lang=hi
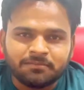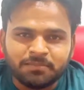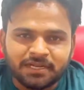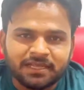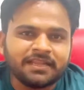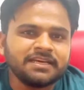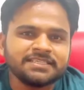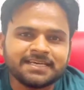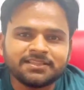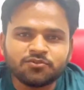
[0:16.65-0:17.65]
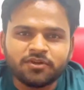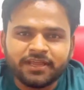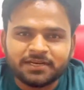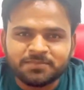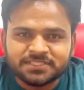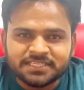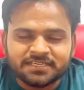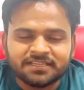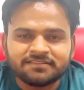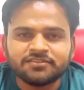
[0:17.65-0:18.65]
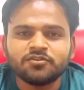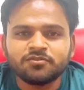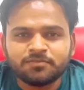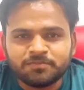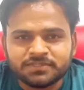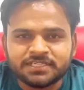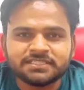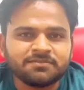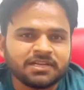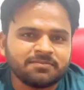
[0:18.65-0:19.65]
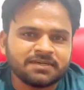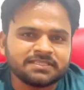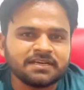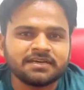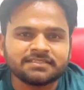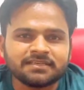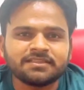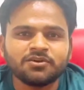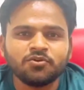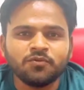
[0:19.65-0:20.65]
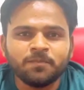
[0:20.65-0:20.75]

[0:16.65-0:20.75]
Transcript: बनाना नहीं चाहते हो डायरेक्ट परचेज करना चाहते हो परचेज हमारे पास से कर सकते हो